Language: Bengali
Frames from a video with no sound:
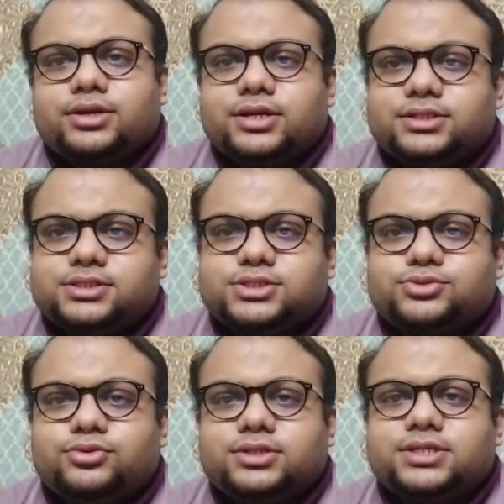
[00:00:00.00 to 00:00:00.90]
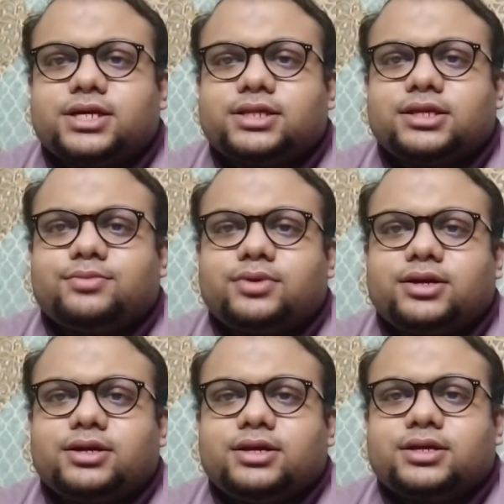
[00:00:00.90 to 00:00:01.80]
কিডস স্কুল সেখানে
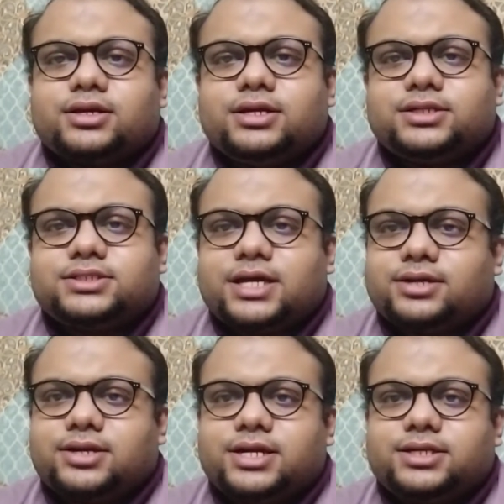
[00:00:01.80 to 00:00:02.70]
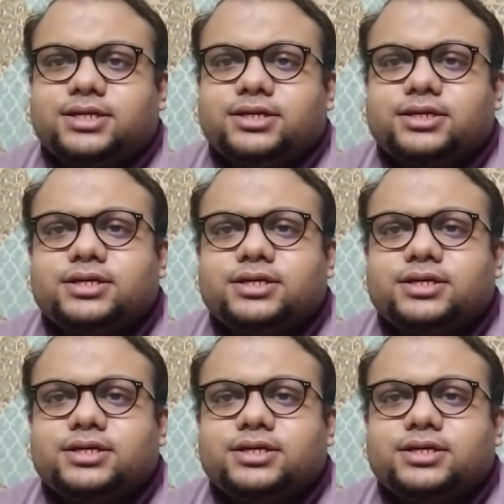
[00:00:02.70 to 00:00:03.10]
আমরা কিডস হ্যান্ডরাইটিং